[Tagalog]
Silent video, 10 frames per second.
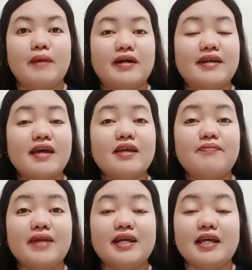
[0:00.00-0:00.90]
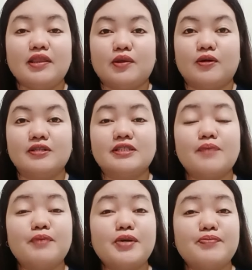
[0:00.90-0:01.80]
Magre-reflect ito
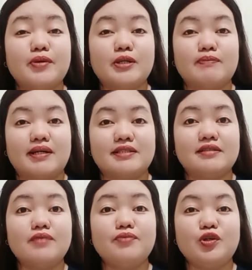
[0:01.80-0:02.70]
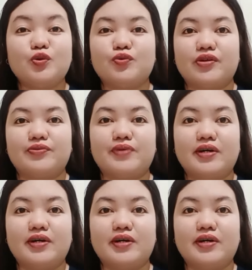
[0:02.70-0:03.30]
sa performance ng mutual